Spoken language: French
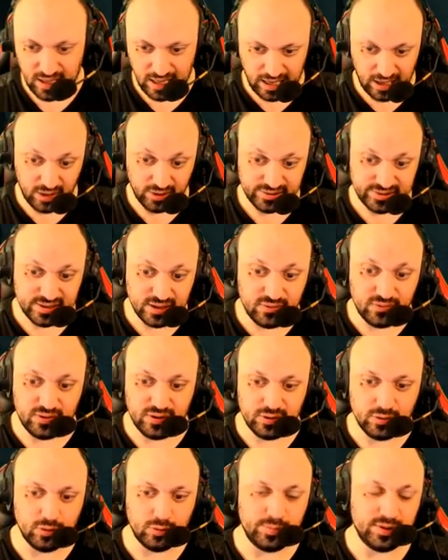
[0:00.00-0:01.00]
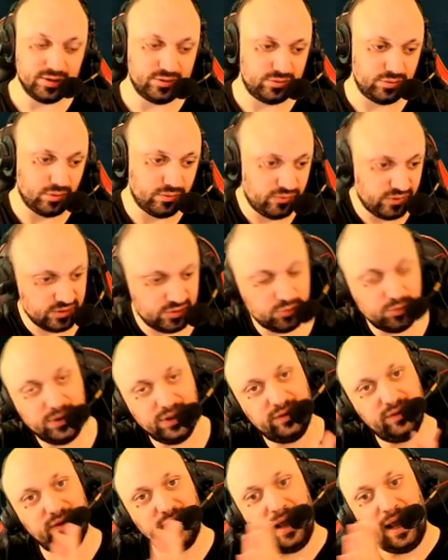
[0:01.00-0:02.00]
Alors cette vidéo bien sûr fait
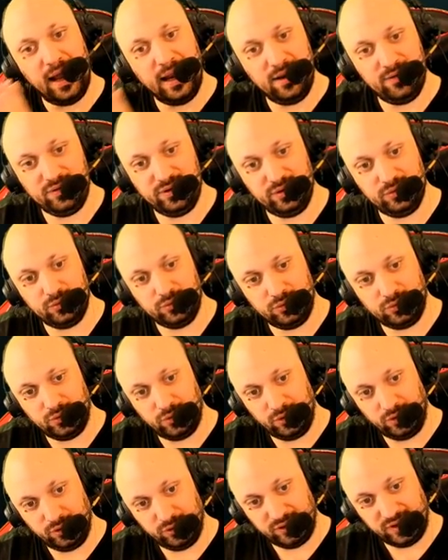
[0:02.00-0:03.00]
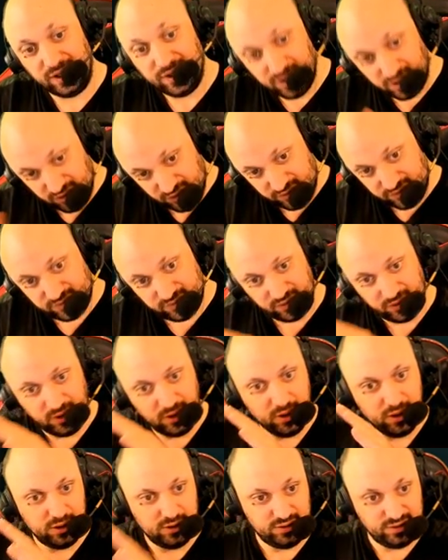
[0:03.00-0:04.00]
suite à la vidéo euh, d'analyse
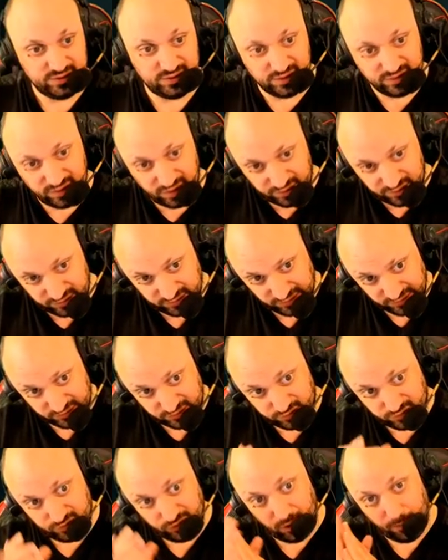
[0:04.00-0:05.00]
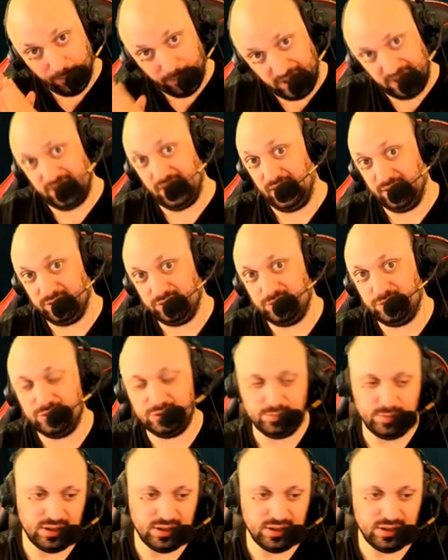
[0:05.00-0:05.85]
des éternités sur Maldraxus.